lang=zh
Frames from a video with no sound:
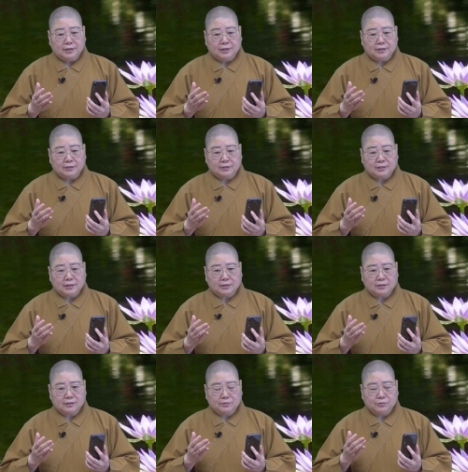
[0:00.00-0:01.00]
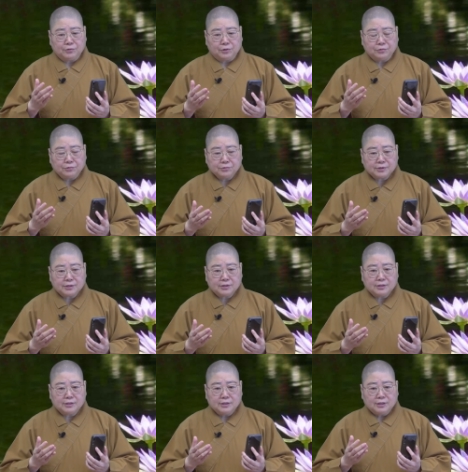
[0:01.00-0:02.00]
呃这个墓园公
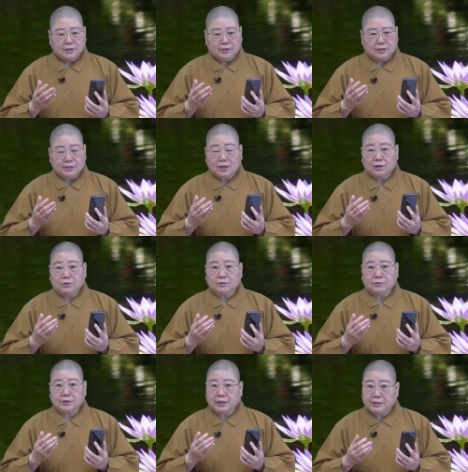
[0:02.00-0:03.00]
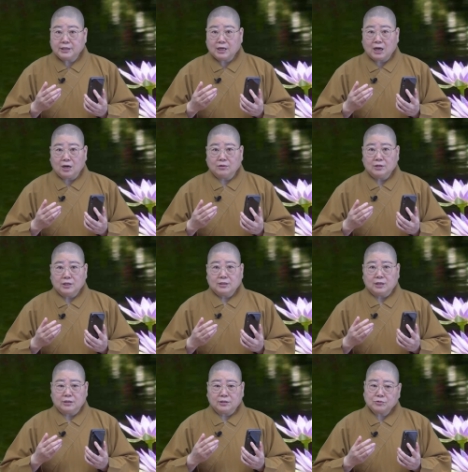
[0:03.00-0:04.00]
司啊、呃、要联系好
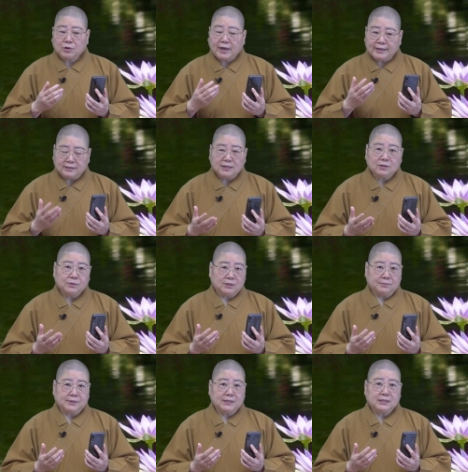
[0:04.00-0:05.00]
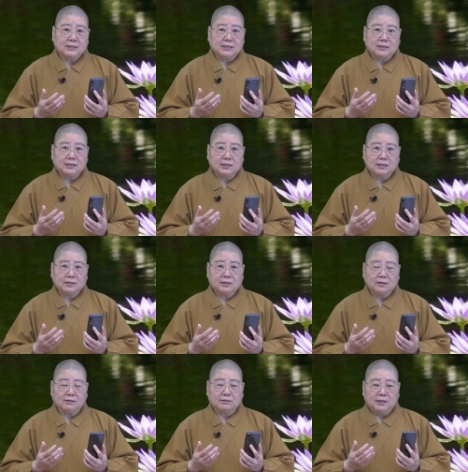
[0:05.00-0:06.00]
啊，到时候海葬会怎么进行呢？
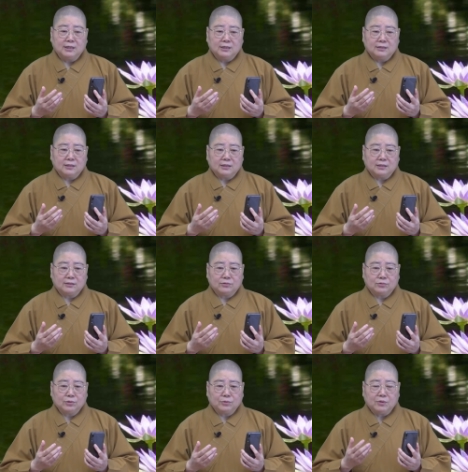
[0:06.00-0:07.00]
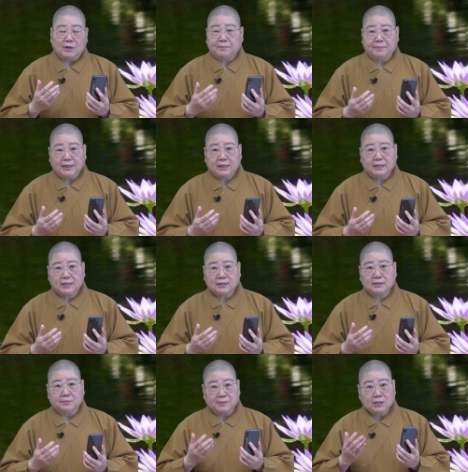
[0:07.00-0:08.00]
哦，那作为晚辈应该
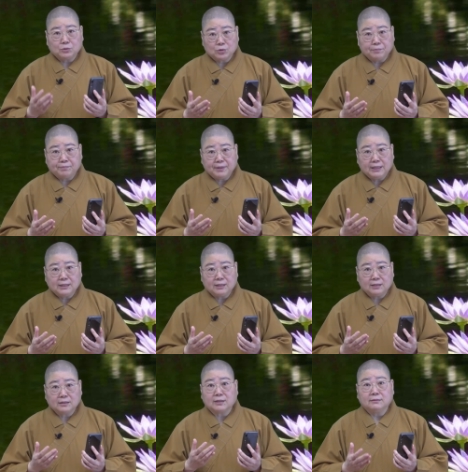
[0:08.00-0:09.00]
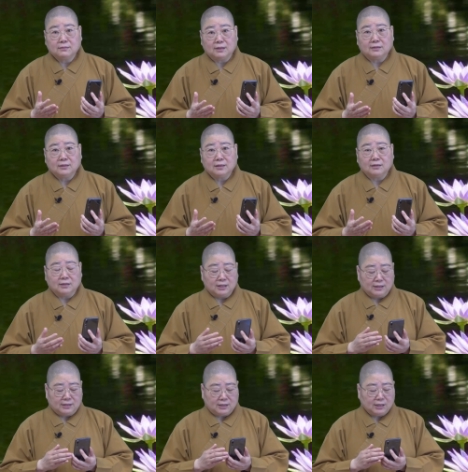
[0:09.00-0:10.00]
怎么样准备呢？等等啊、哦，
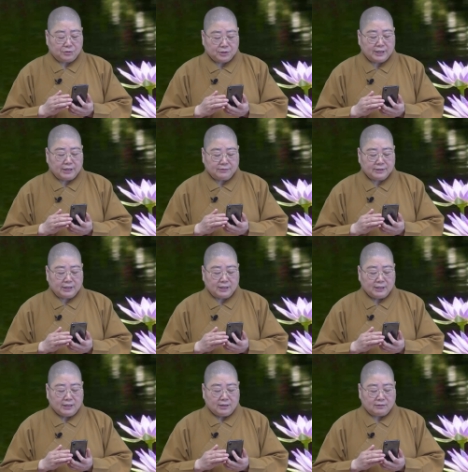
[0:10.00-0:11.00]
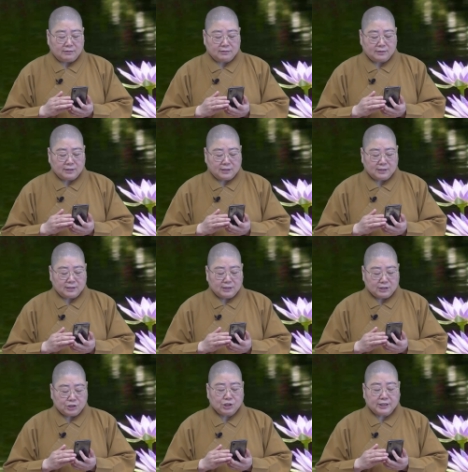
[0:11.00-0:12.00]
你可以去了解哦，那
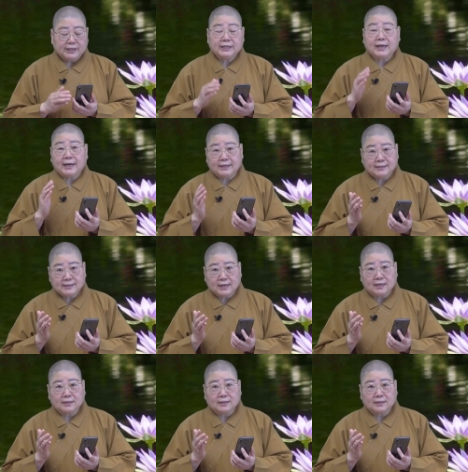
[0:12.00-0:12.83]
是可以海葬